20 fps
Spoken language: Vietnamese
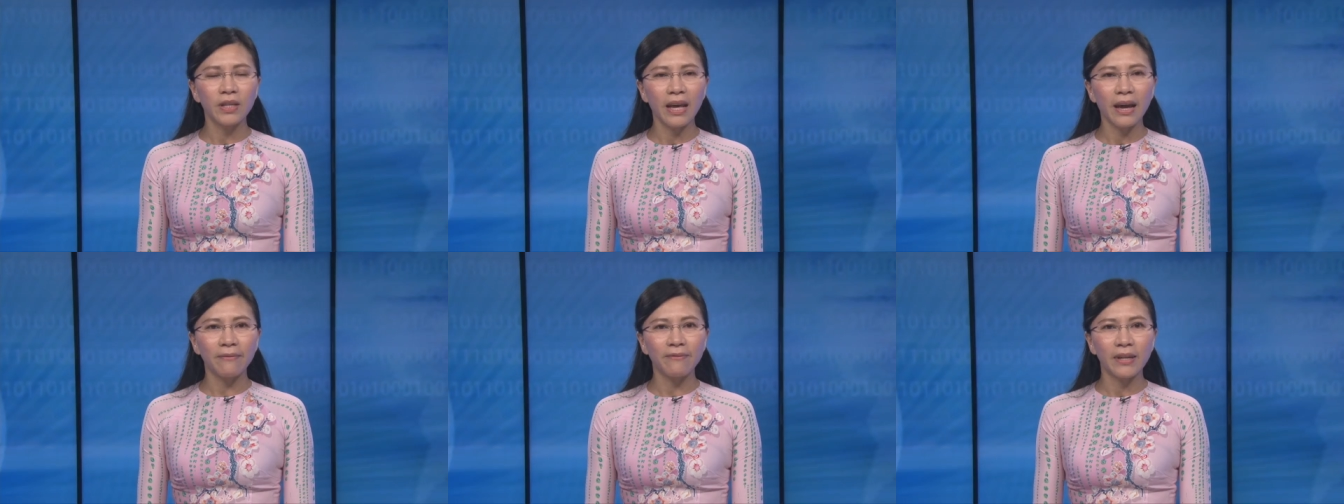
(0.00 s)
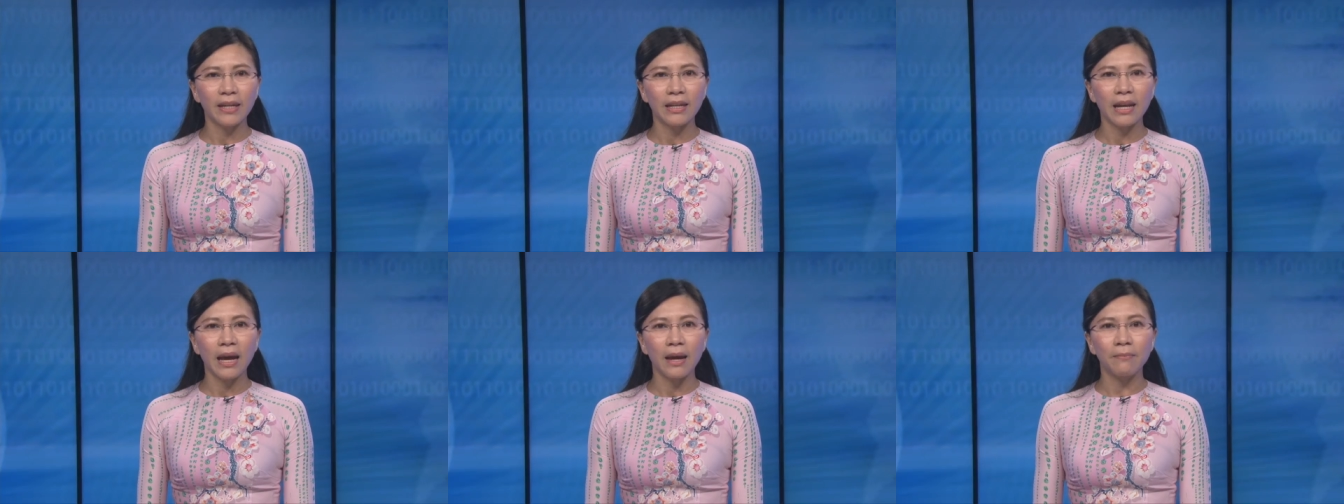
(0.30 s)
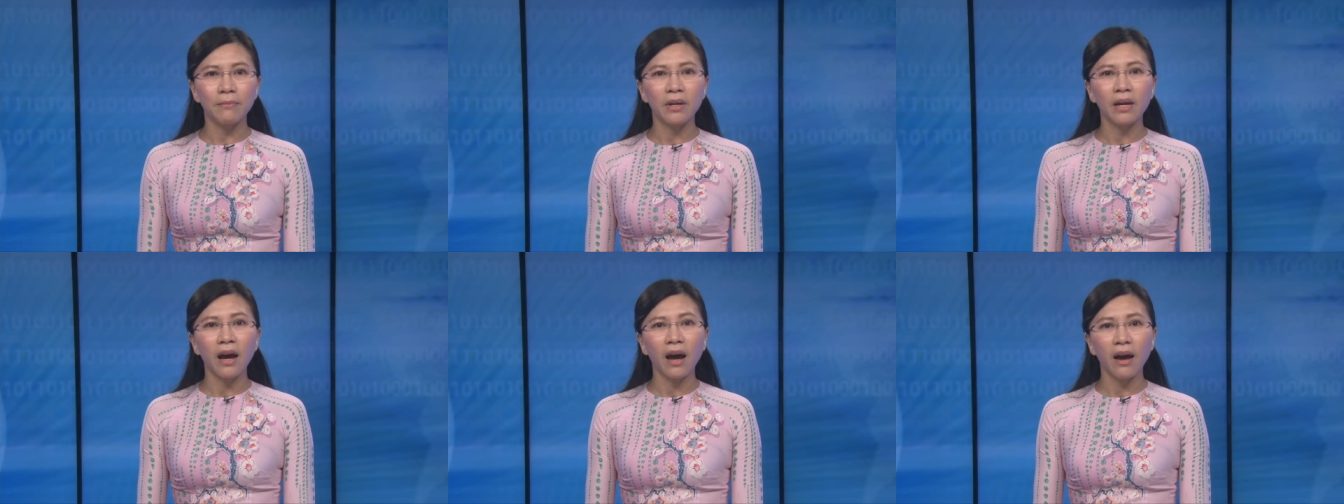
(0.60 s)
gia Việt
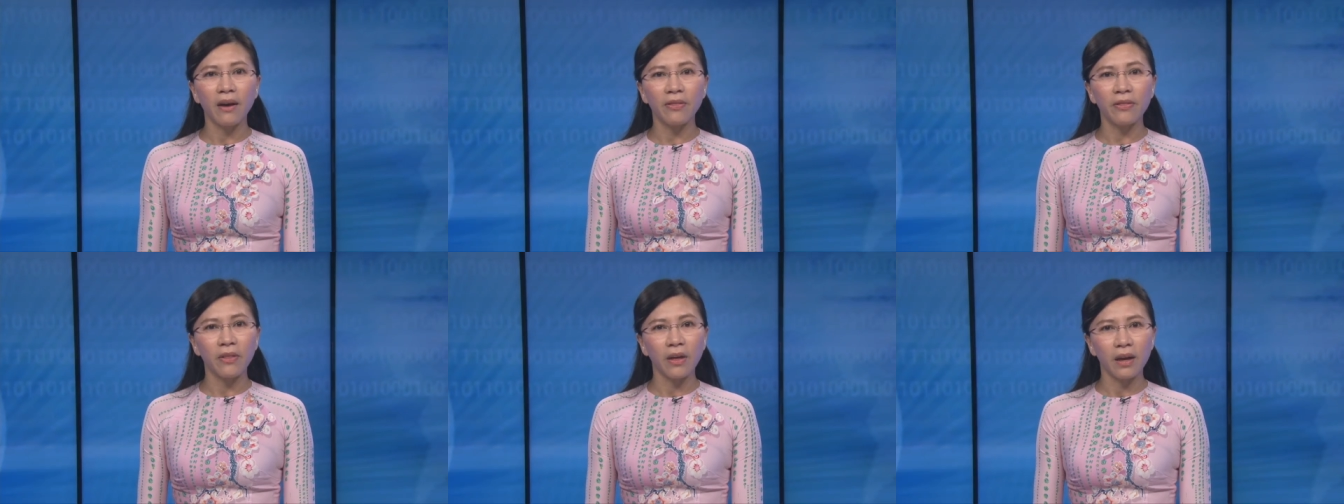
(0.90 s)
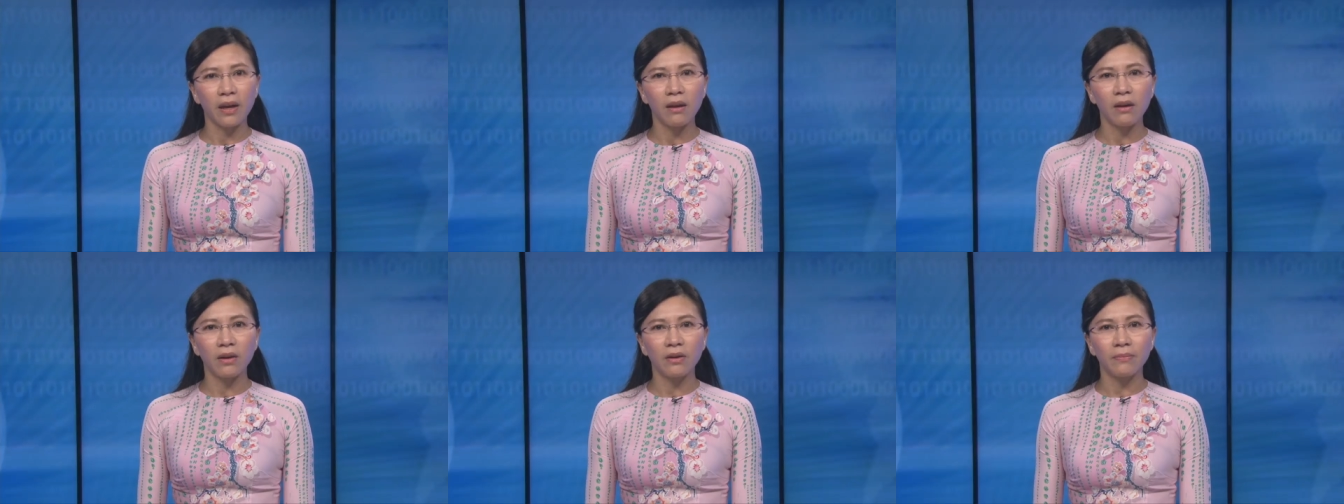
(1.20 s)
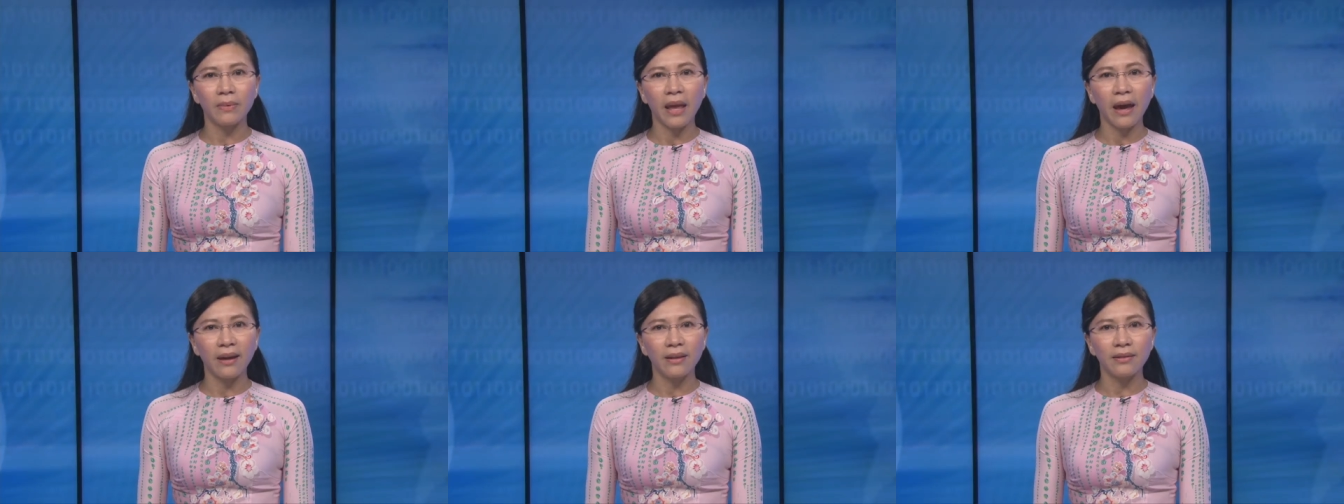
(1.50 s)
Nam Carl
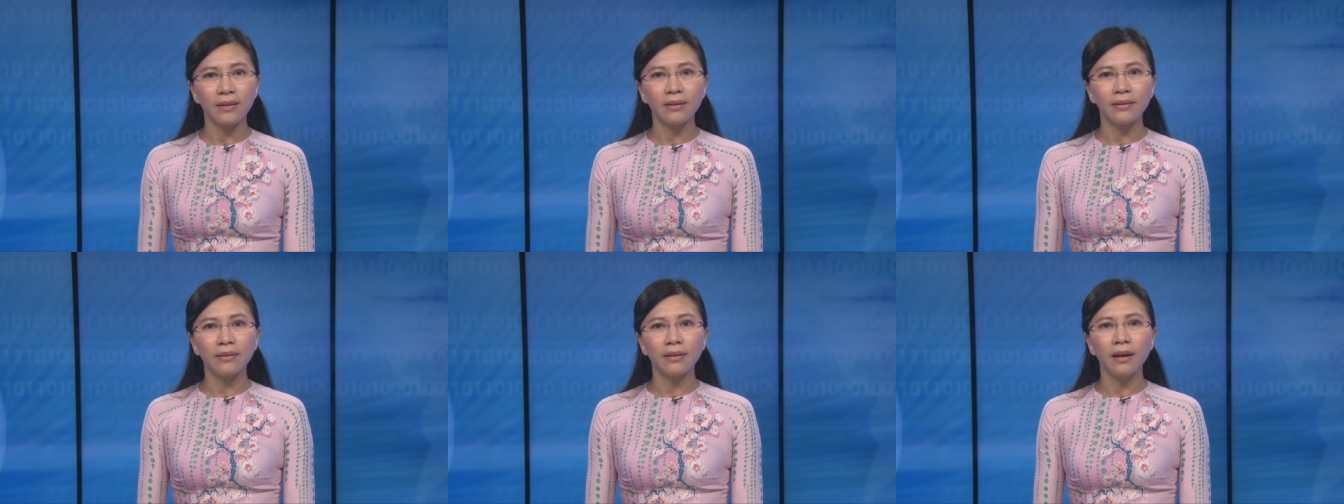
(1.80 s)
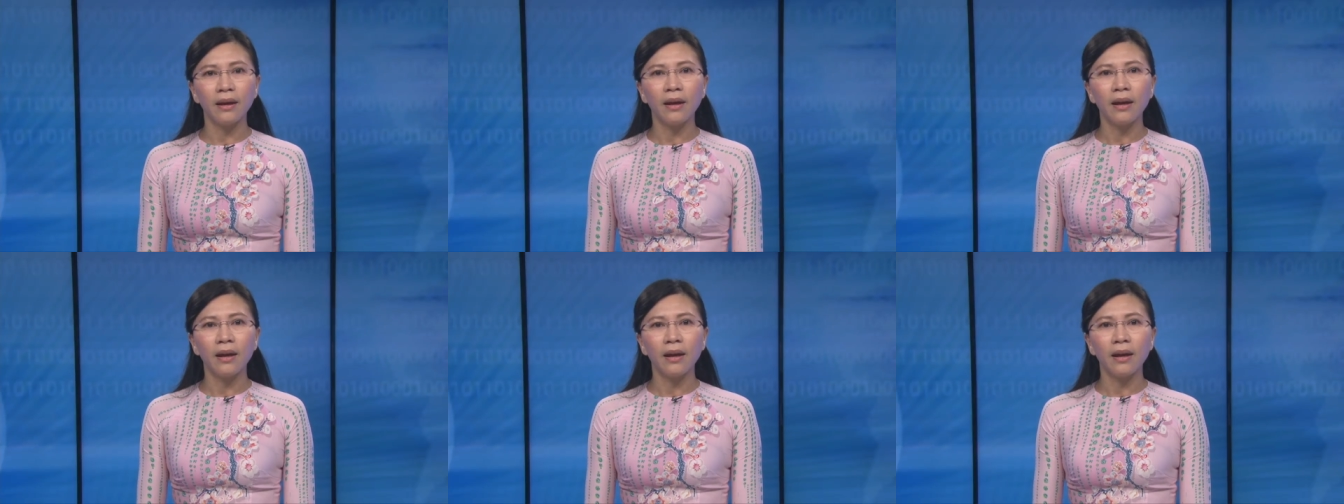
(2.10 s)
Thayer giải thích,